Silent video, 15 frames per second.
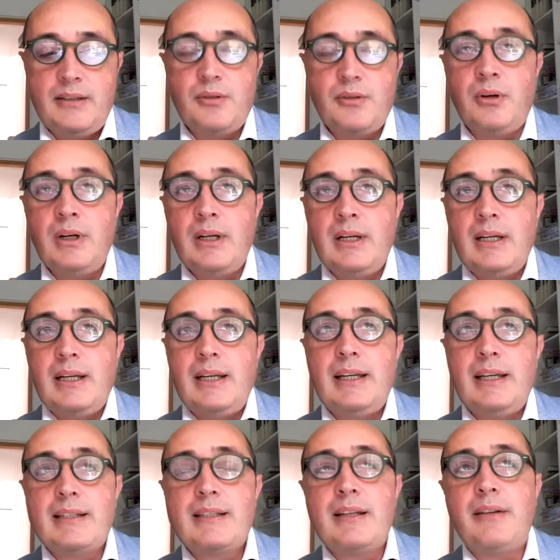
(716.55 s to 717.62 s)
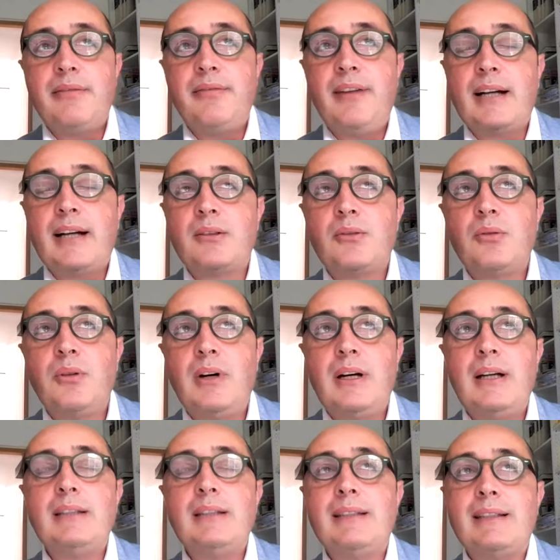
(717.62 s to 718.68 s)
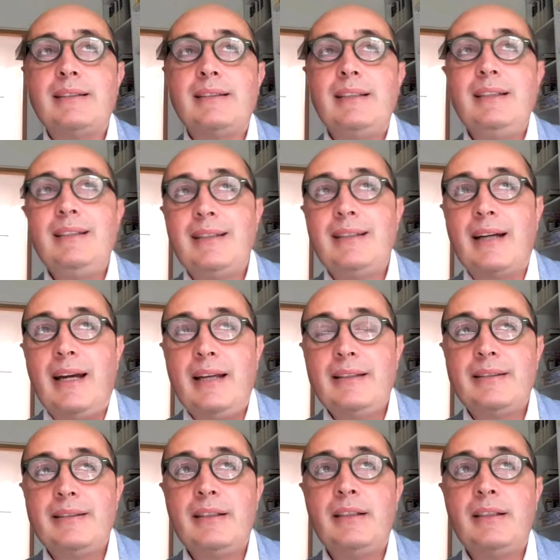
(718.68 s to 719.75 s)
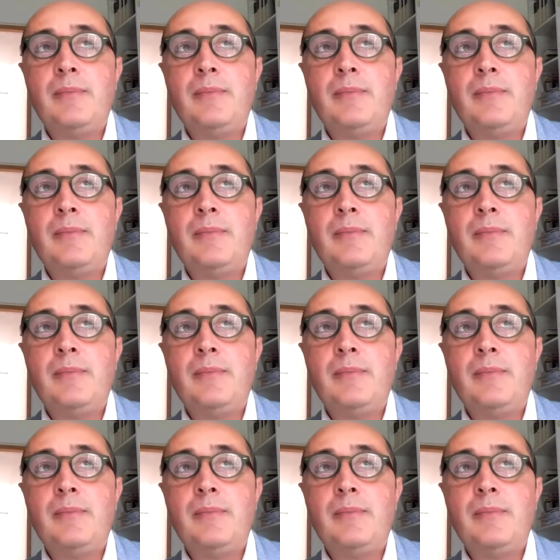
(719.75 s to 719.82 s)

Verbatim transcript: ككتلة واحدة وهناك أيضا أدباء